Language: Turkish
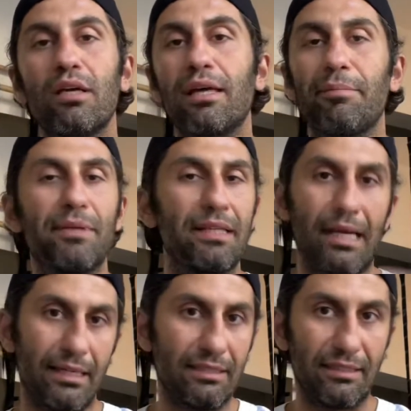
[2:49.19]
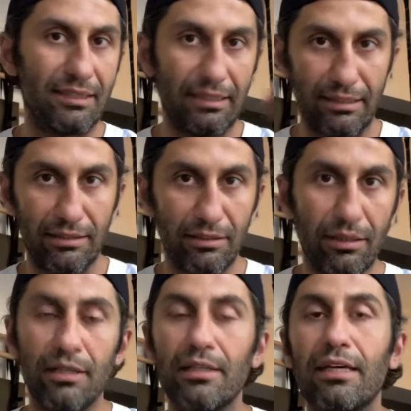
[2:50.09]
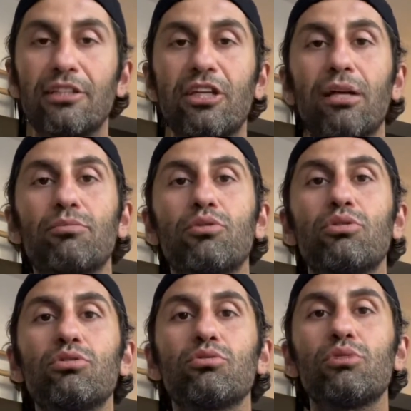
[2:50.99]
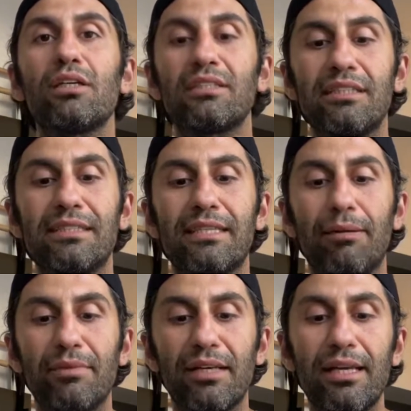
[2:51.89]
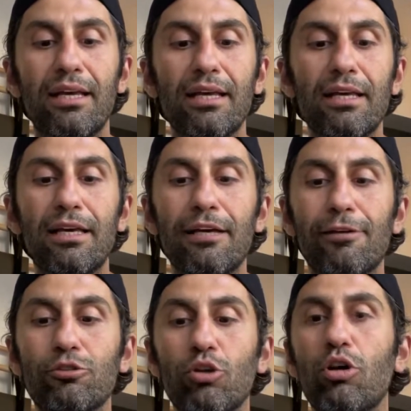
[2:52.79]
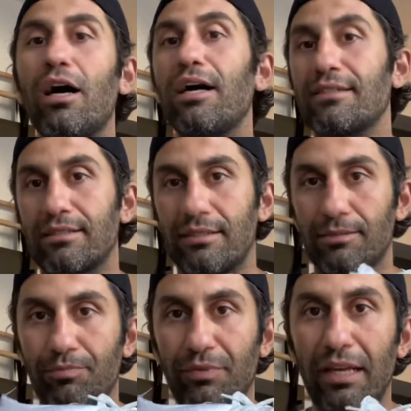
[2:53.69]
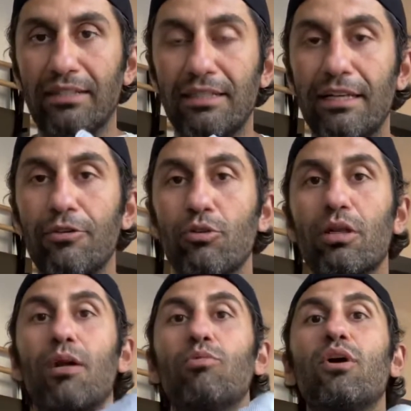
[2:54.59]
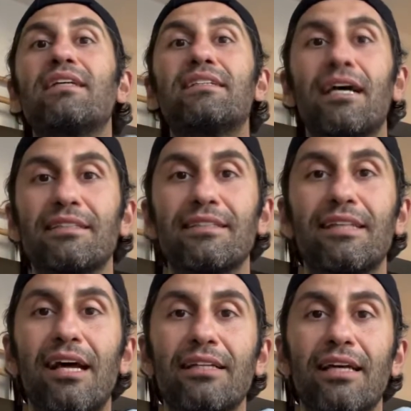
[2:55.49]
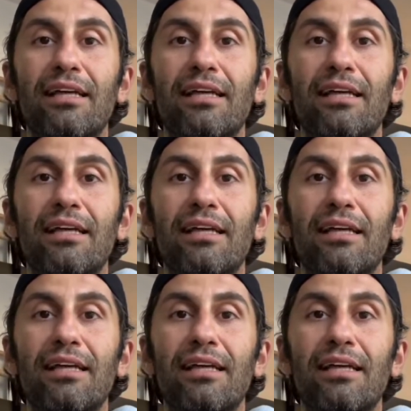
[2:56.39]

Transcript: e, binlerce sinir geçen bütün uyarı sistemleri e, çok az etkileniyorlar bu egzersizlerden.